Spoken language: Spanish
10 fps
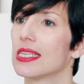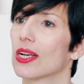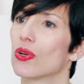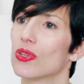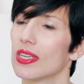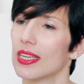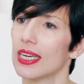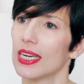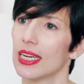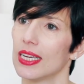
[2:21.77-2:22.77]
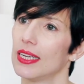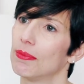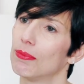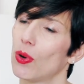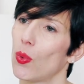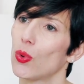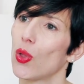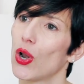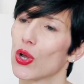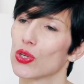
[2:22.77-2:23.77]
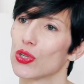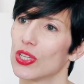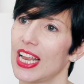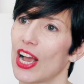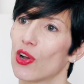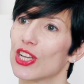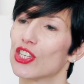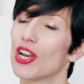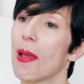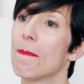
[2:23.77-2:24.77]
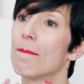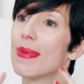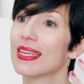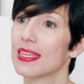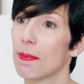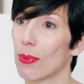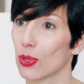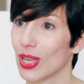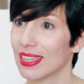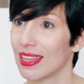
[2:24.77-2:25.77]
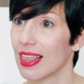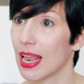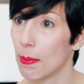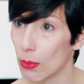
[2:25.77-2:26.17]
Se considera em, una de, de las colecciones más importantes del